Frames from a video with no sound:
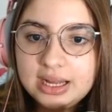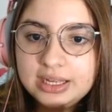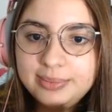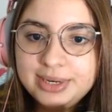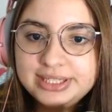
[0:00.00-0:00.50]
A
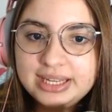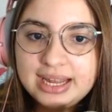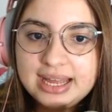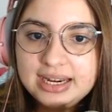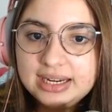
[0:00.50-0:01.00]
gangue
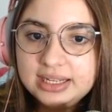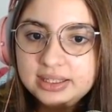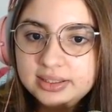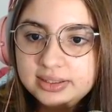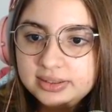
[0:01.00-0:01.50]
mercenária, né?
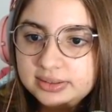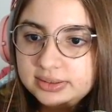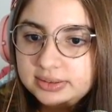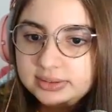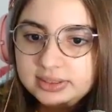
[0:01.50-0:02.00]

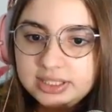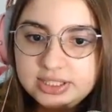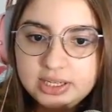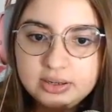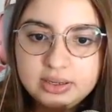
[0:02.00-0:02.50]

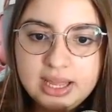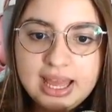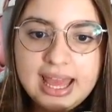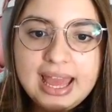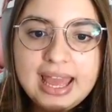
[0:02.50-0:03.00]

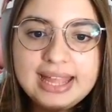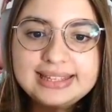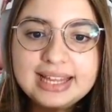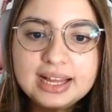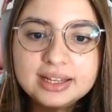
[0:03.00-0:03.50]
Ah,
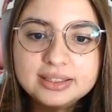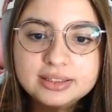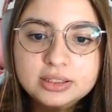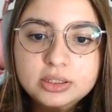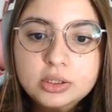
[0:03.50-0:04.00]
Eita!
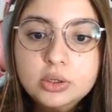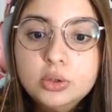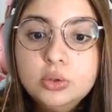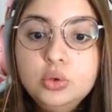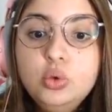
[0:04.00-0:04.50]

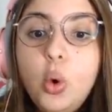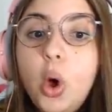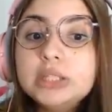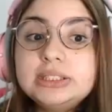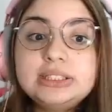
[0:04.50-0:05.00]

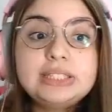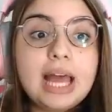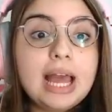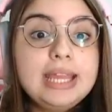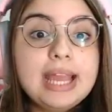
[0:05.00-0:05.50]

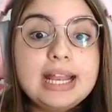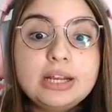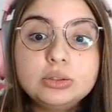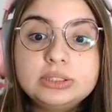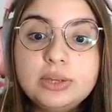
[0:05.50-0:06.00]
Nossa, e
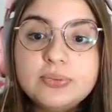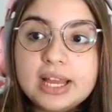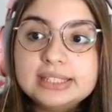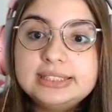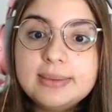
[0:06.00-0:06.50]
ele conseguiu
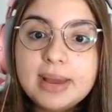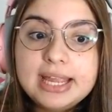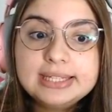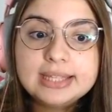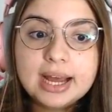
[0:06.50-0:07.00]
ficar em cima
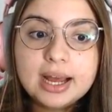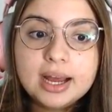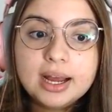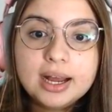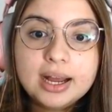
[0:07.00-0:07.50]
ainda.
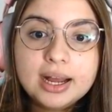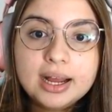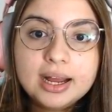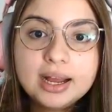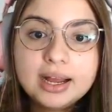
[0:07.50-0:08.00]

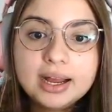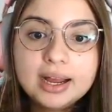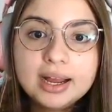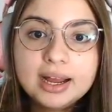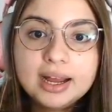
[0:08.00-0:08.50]
Ah, você me
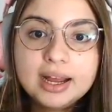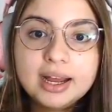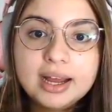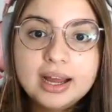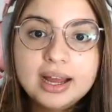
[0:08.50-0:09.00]

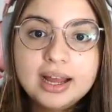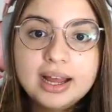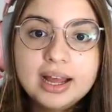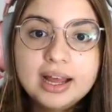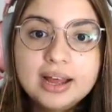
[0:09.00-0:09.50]
fechando,
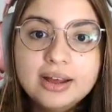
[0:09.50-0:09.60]
vacilão.